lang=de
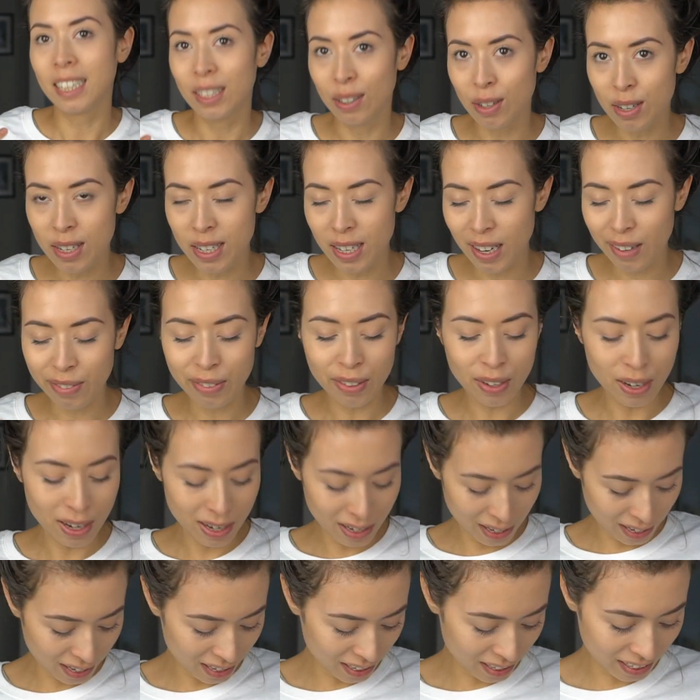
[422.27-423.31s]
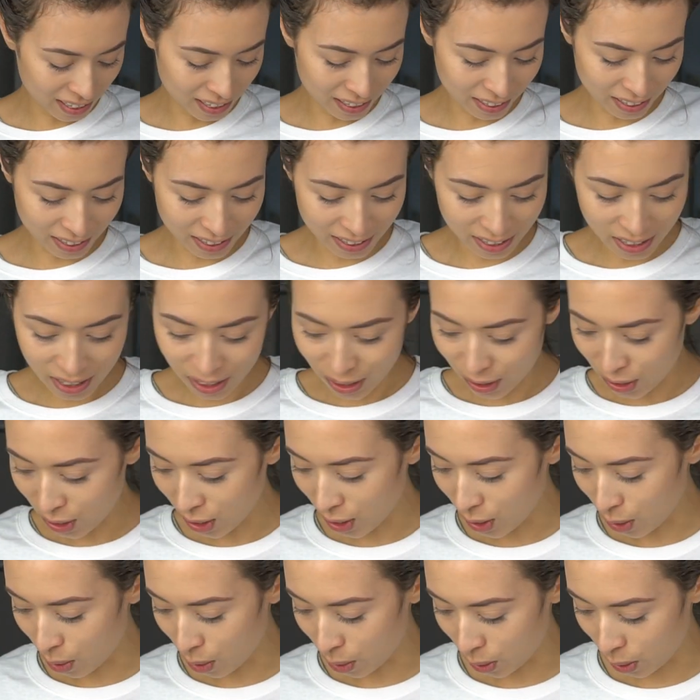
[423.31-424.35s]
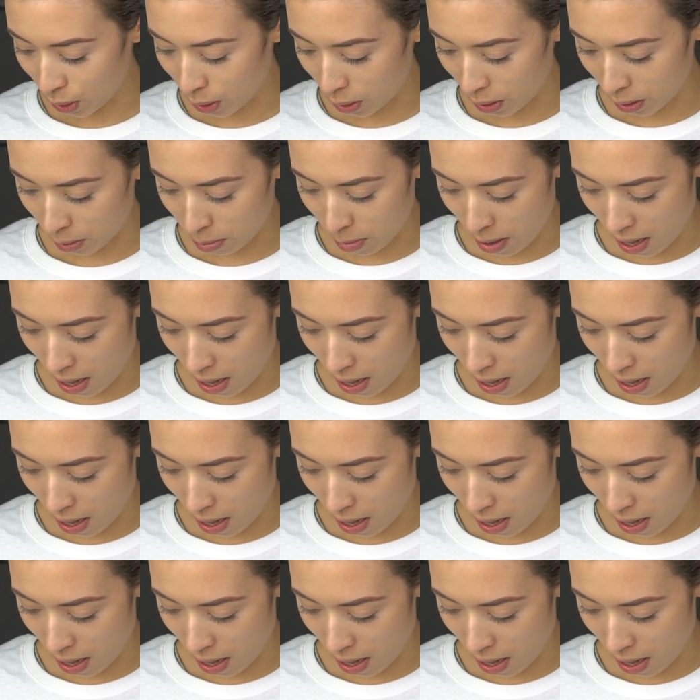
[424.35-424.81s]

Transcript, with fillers: Grund dafür ist dieses T-Shirt. Guckt euch das